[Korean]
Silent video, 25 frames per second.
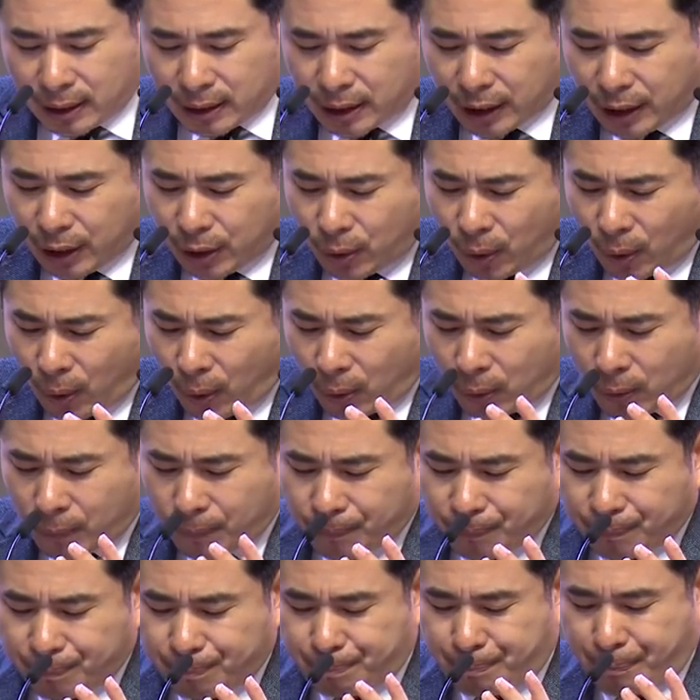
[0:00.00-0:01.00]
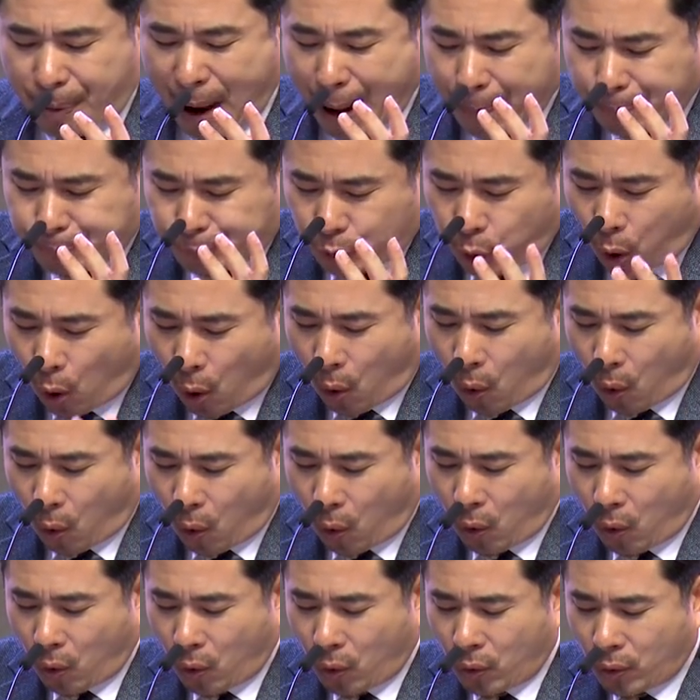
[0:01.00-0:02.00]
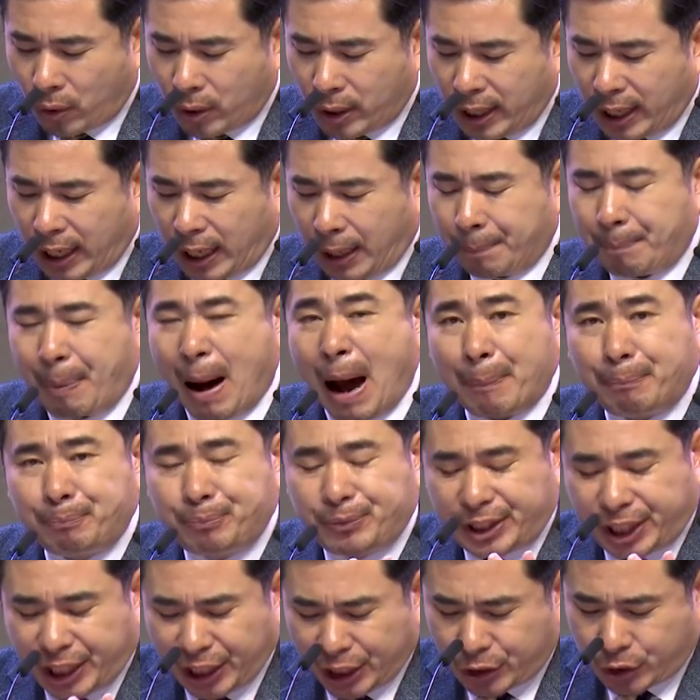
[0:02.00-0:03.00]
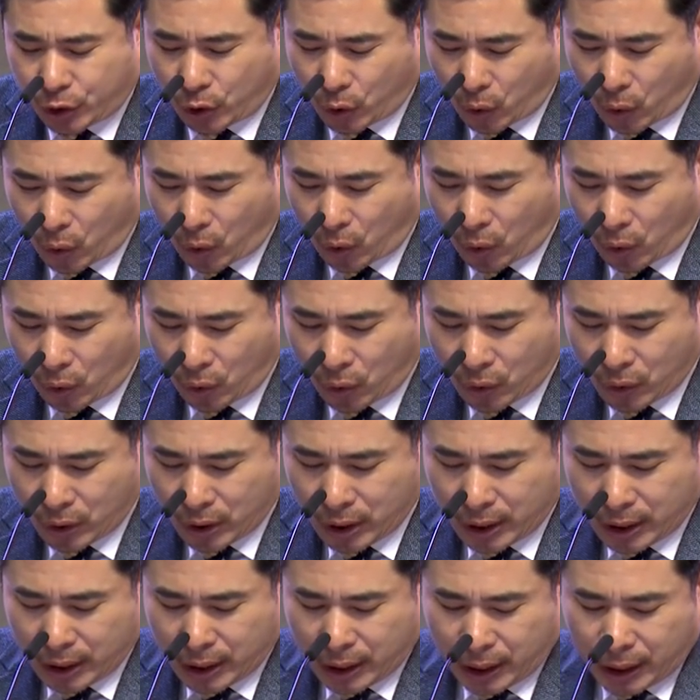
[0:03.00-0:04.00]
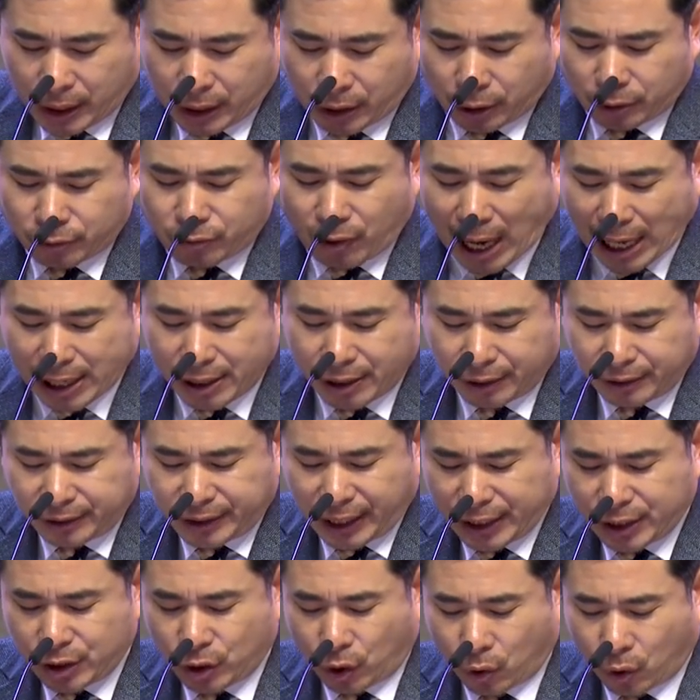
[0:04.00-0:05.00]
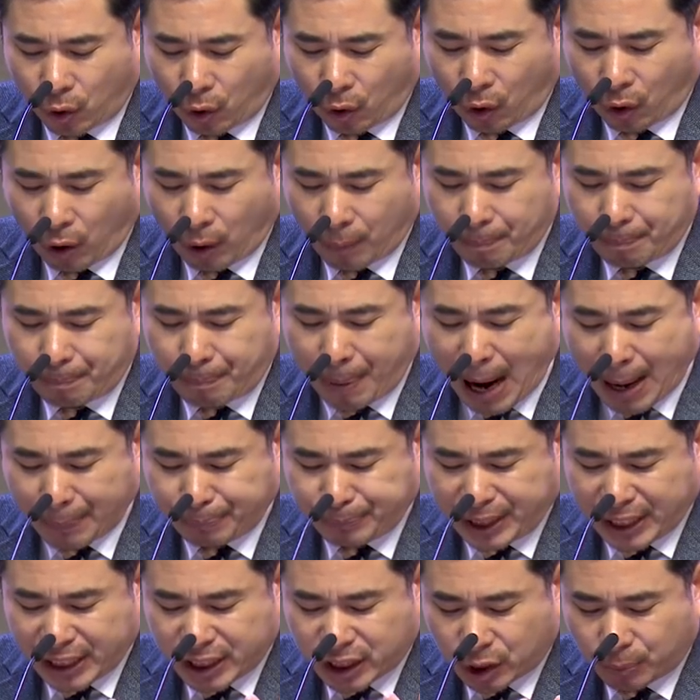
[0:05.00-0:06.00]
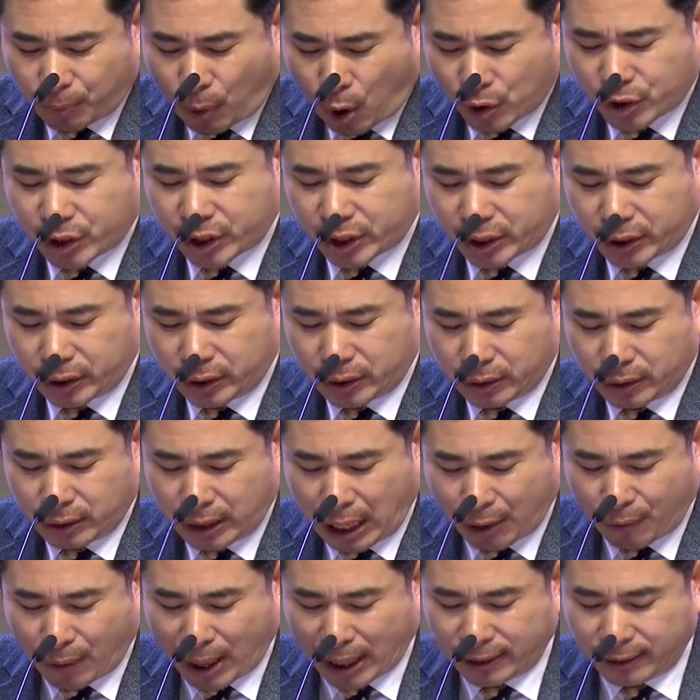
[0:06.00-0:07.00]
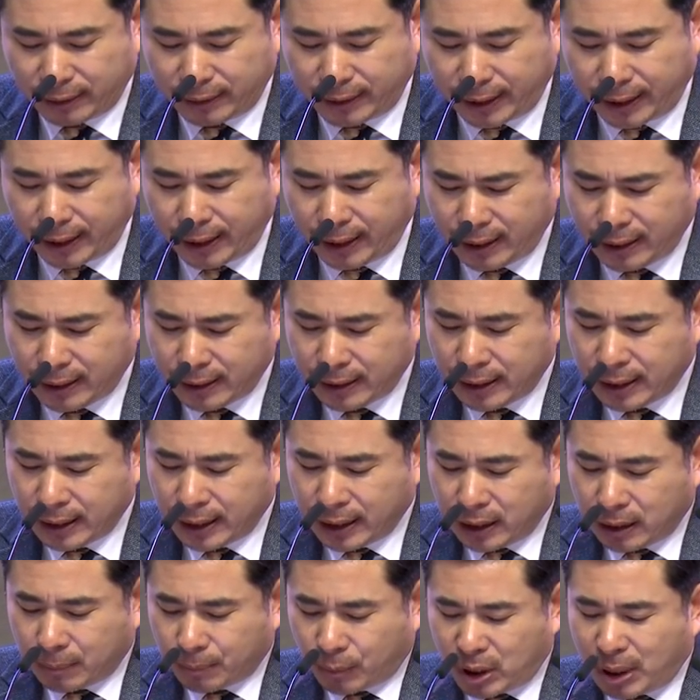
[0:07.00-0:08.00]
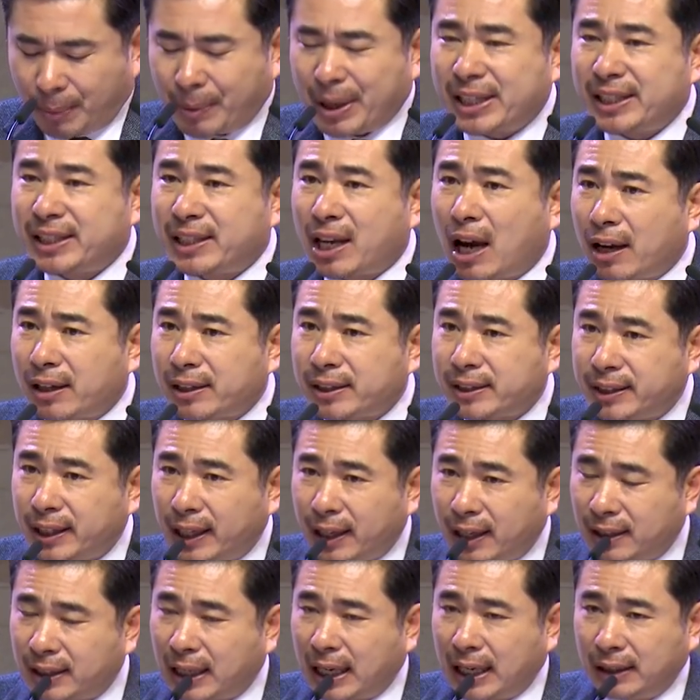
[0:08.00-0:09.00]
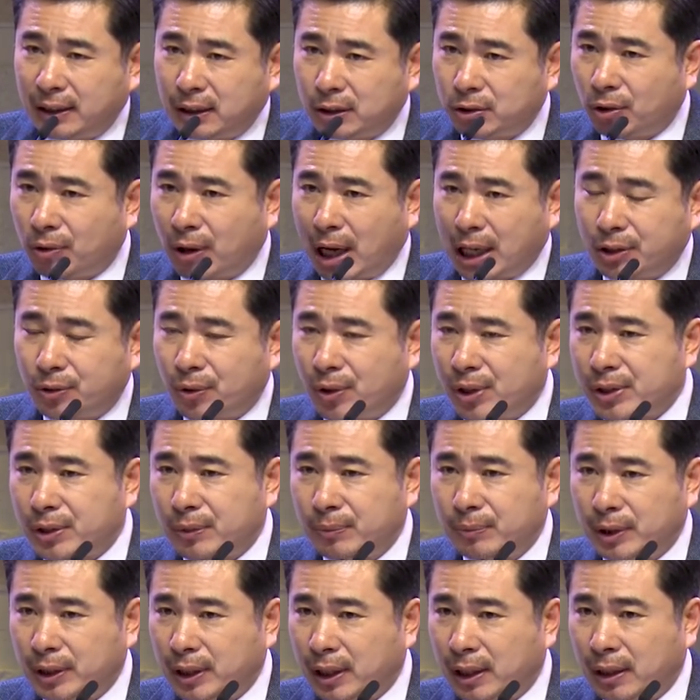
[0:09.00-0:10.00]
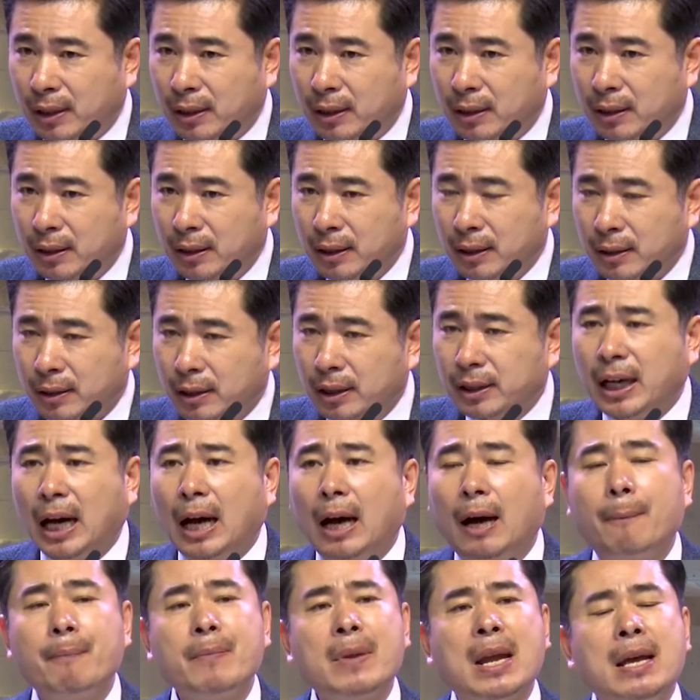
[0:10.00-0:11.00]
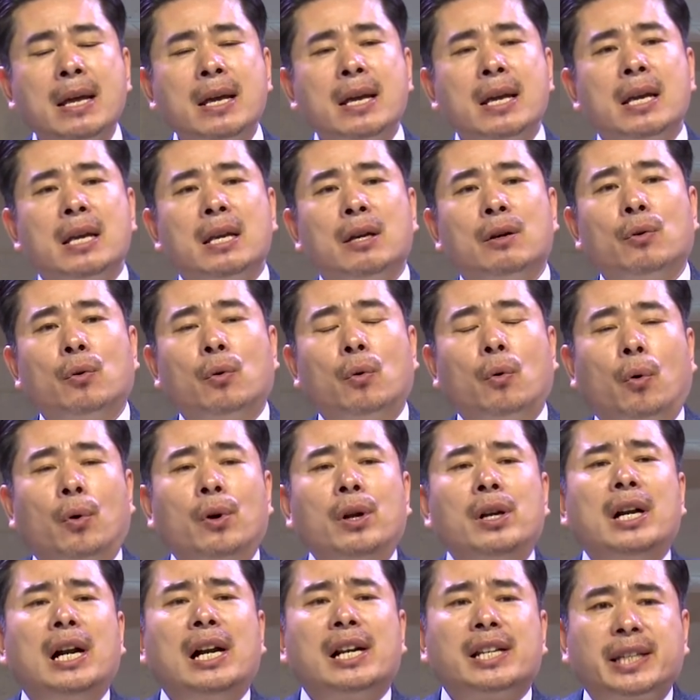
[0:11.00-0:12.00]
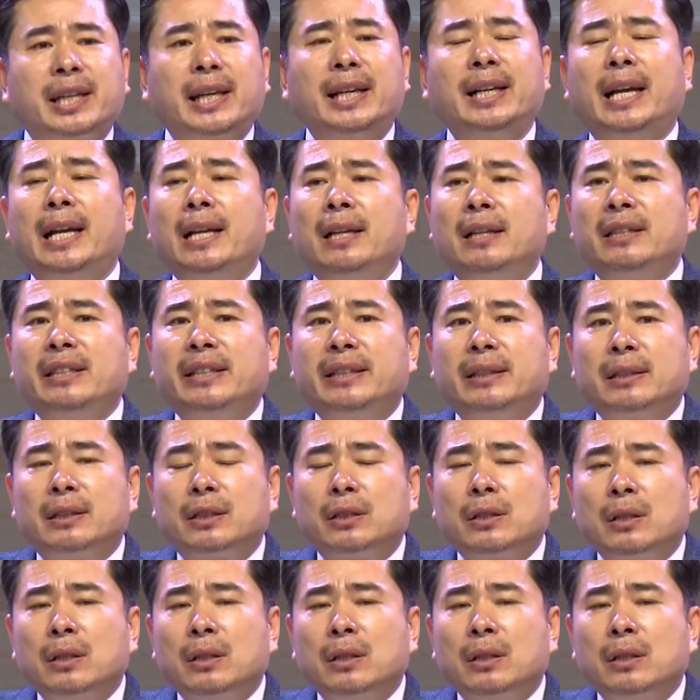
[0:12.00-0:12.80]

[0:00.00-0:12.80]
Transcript: 그리고 밥토, 예, 밥티조 이런 관련된 용어 밥티스모스라고 하는데 뭐냐면 착색하다는 뜻도 가지고 있습니다. 그러니까 오늘날 세례는